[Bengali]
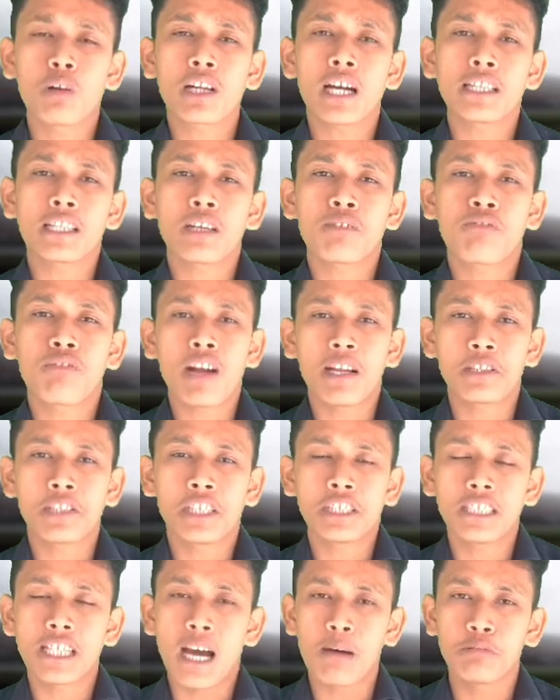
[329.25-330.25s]
কলকাতার
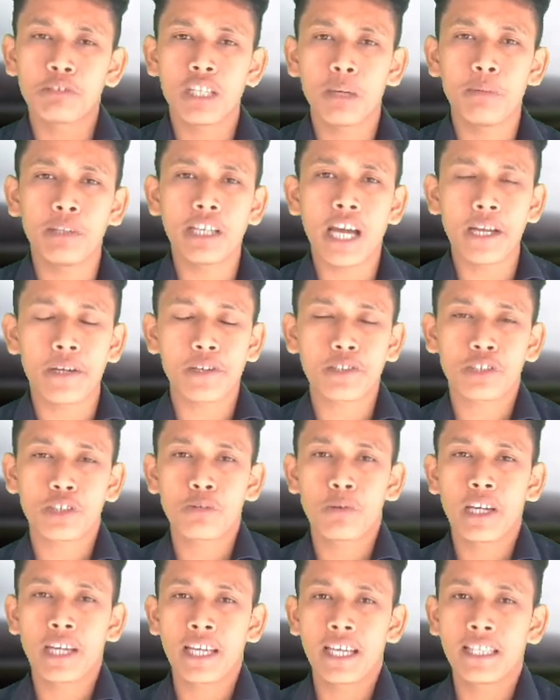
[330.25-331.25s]
ফ্রাঞ্চাইজি আবুধাবি নাইডেলসের
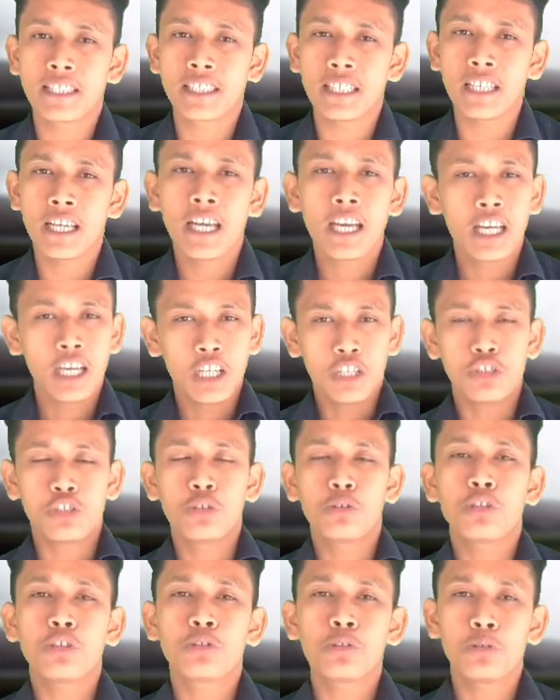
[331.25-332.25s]
হয়ে খেলছেন
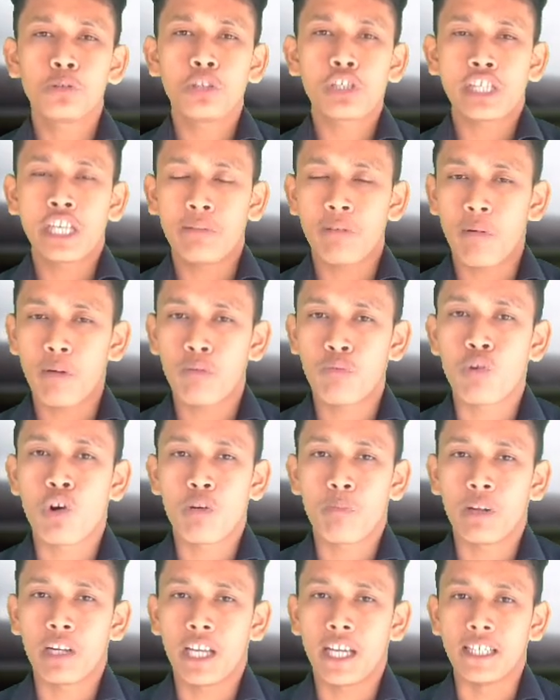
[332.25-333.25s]
যদিও তিনি সেভাবে
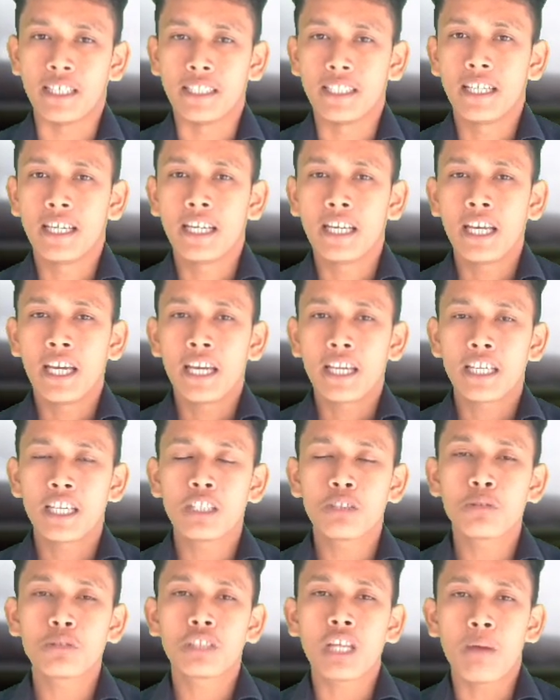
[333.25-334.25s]
ফর্মে নেই
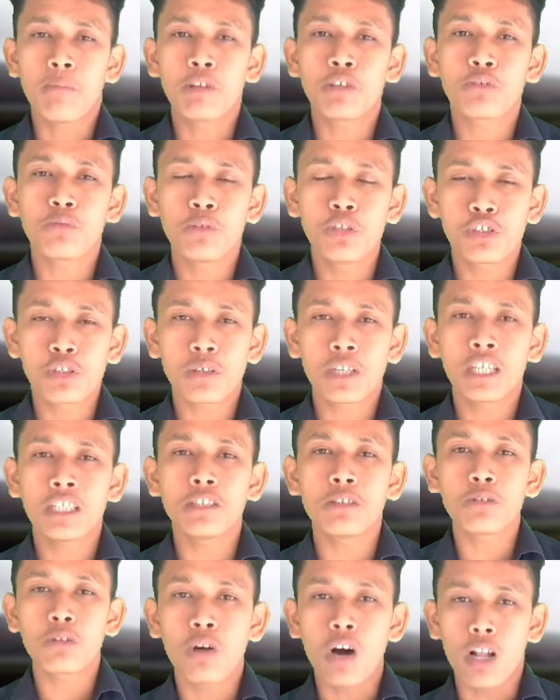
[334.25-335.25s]
কিন্তু ডেভিড উইজও
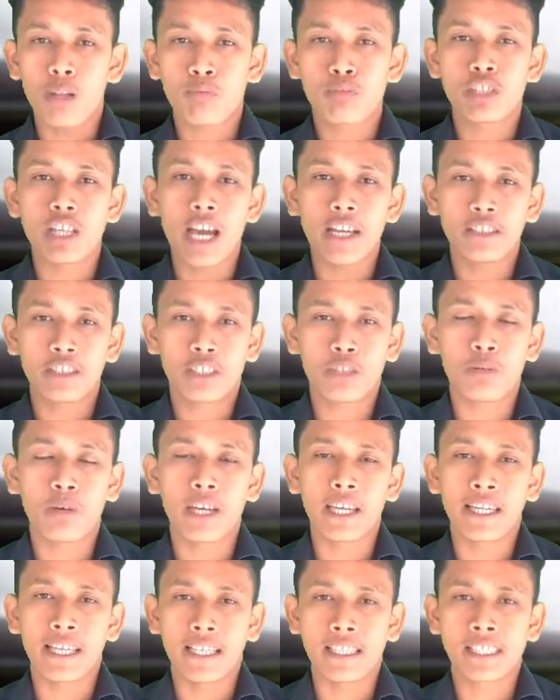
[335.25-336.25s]
কিন্তু গল্ফ জায়েন্টসের
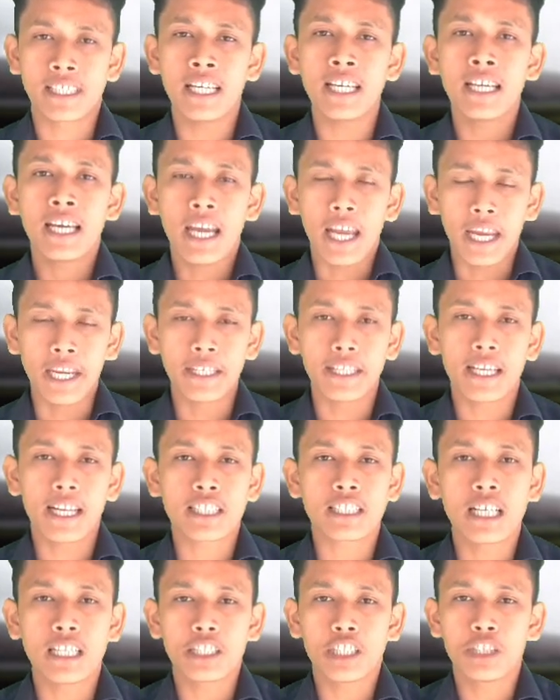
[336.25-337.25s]
হয়ে খেলছে
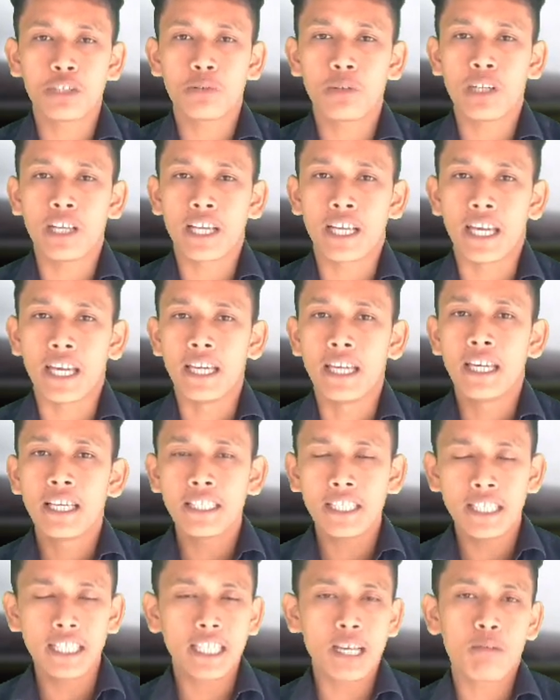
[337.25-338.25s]
ইন্টারন্যাশনাল টি লিগে
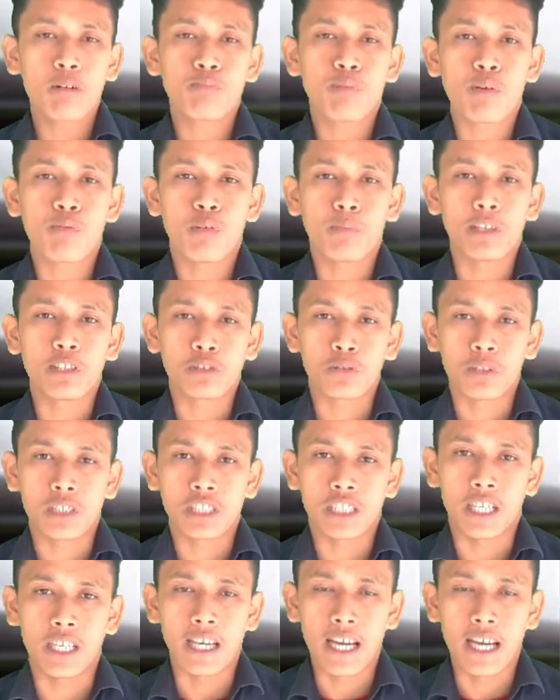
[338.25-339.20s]
তিনি কেমন পারফরমেন্স করেছে